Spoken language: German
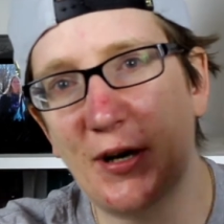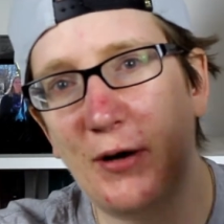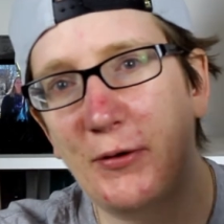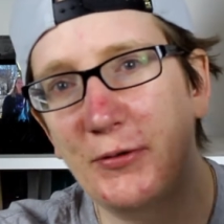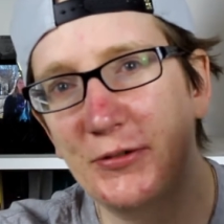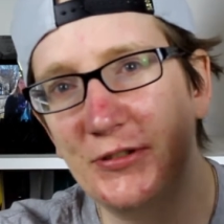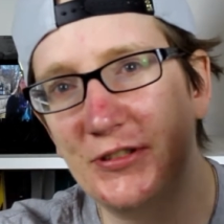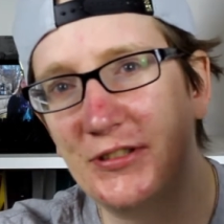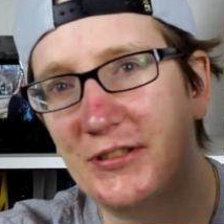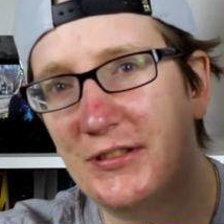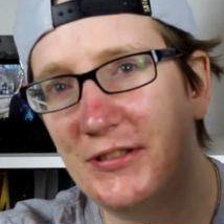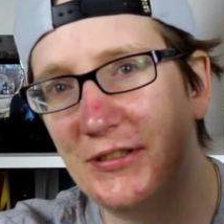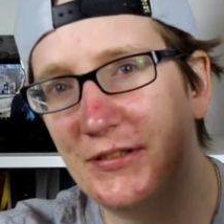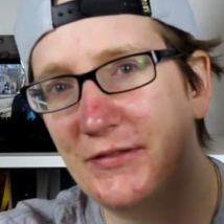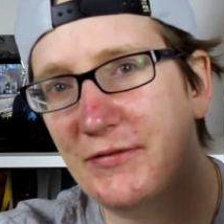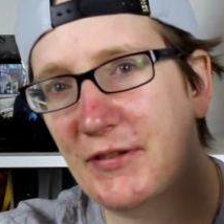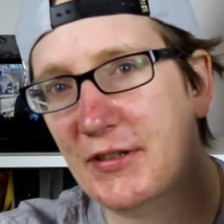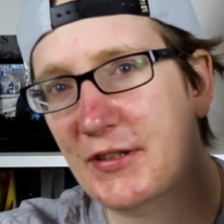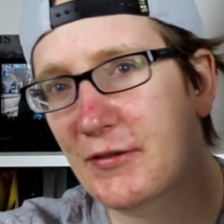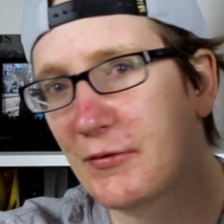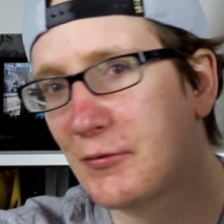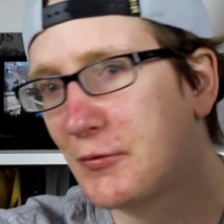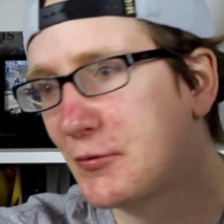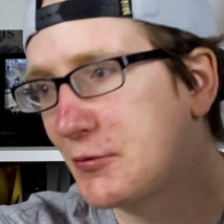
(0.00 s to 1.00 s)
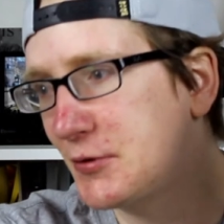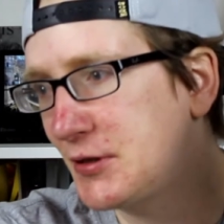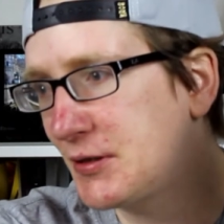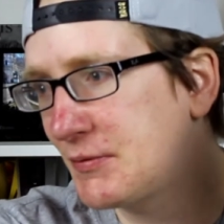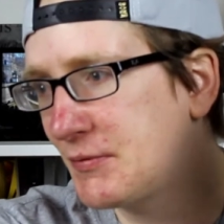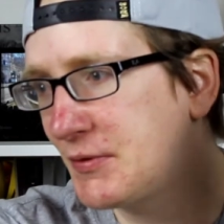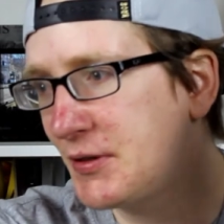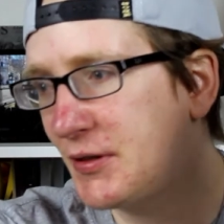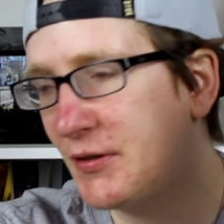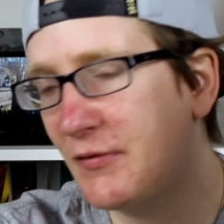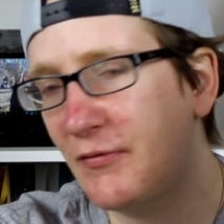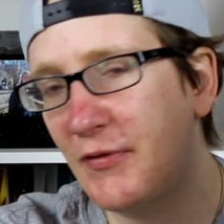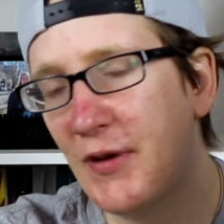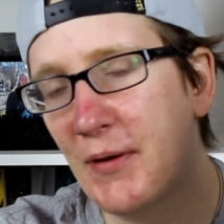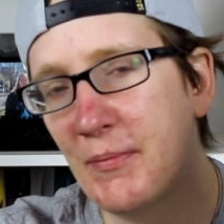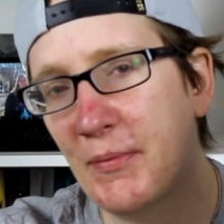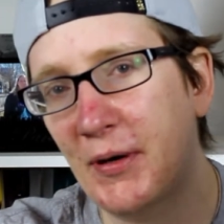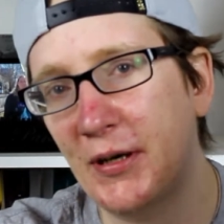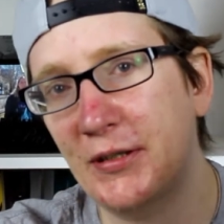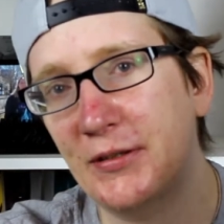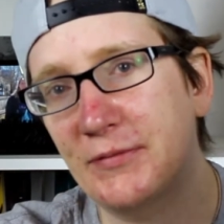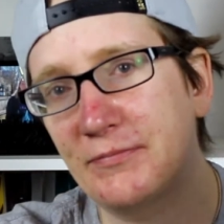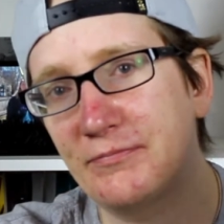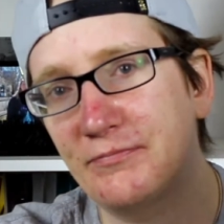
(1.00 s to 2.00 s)
draußen ist, was so irgendwie die
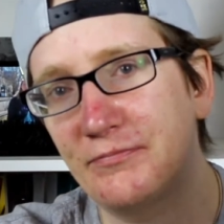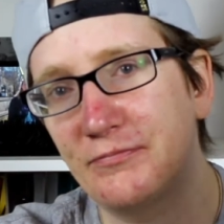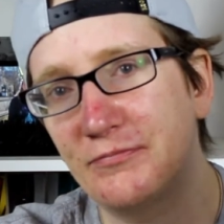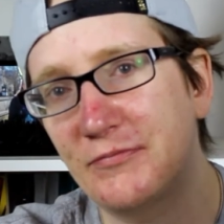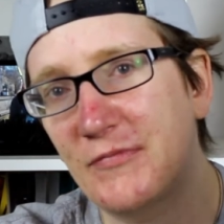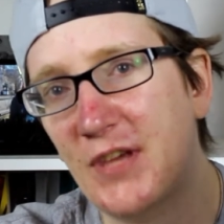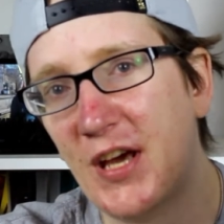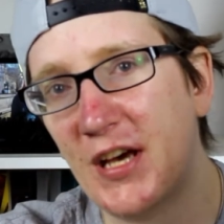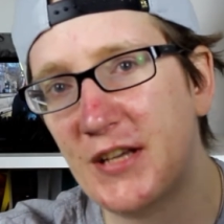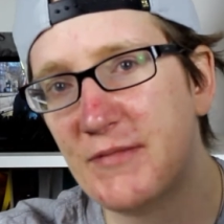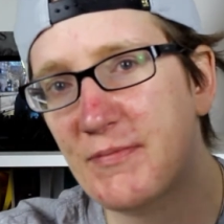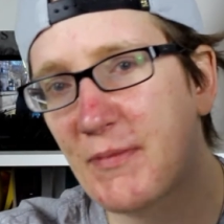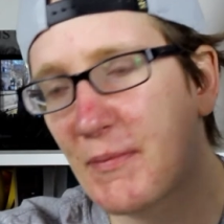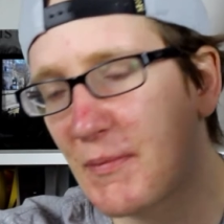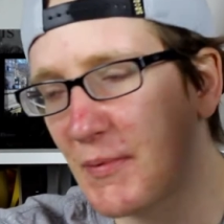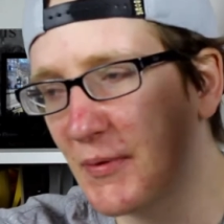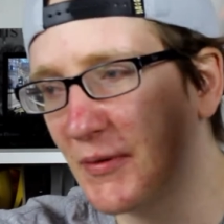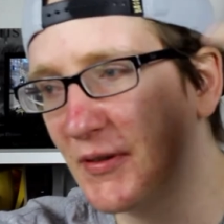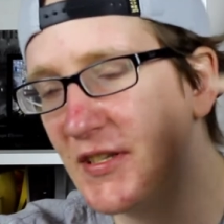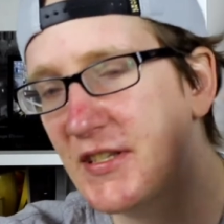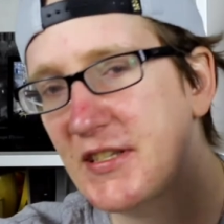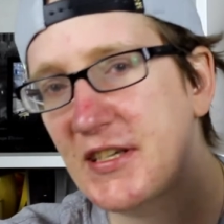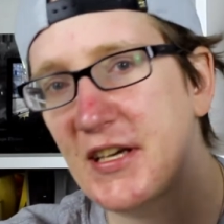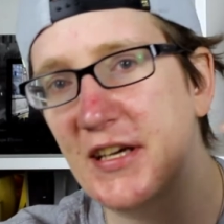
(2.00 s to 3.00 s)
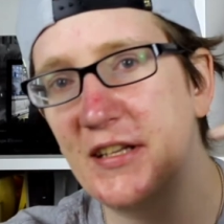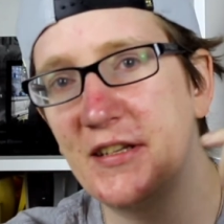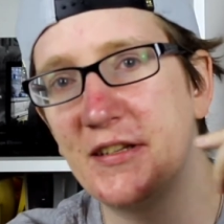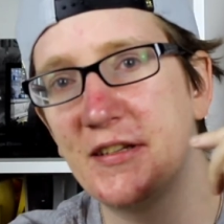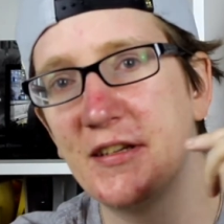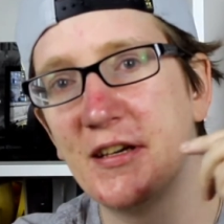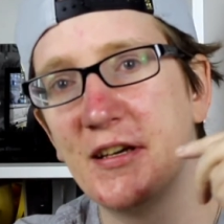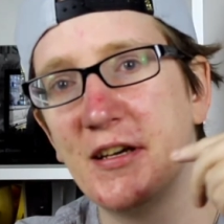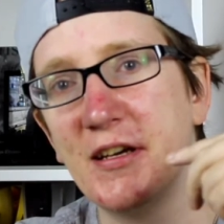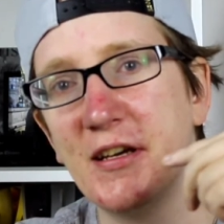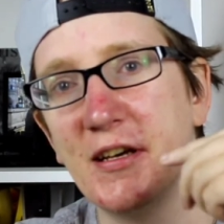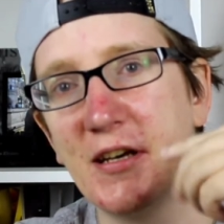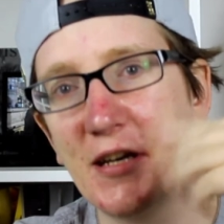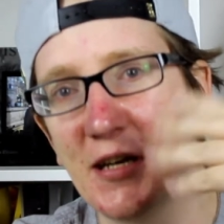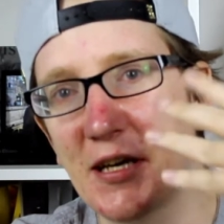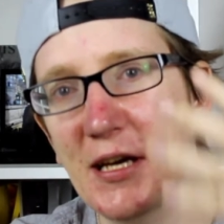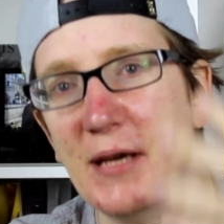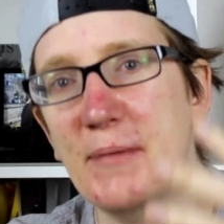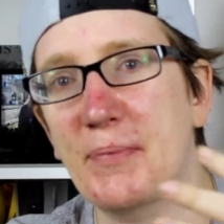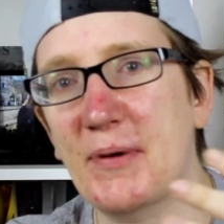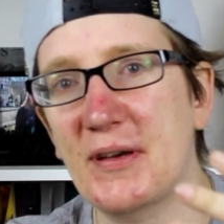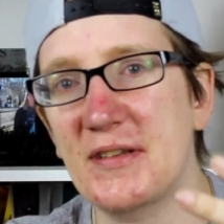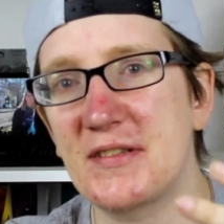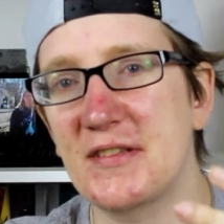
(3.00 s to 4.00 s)
Firma erstmal ein bisschen nicht kennt,
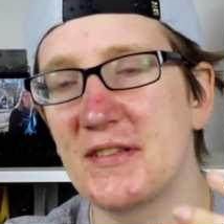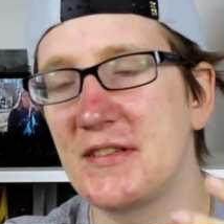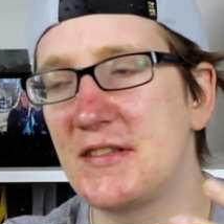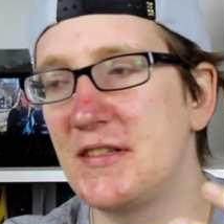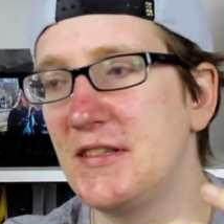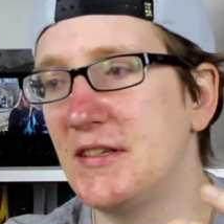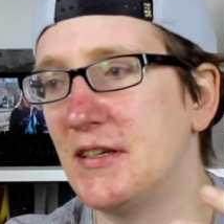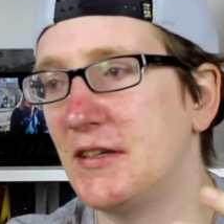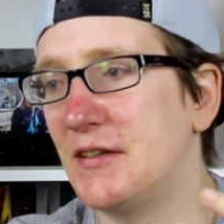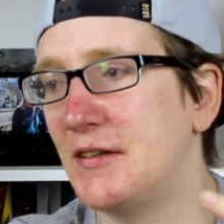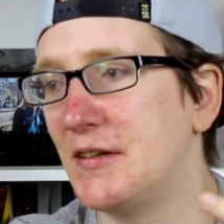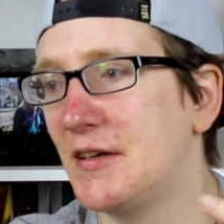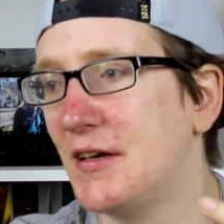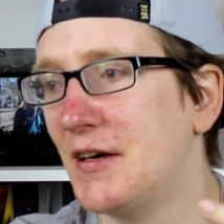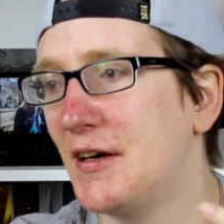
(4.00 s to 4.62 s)
repräsentiert,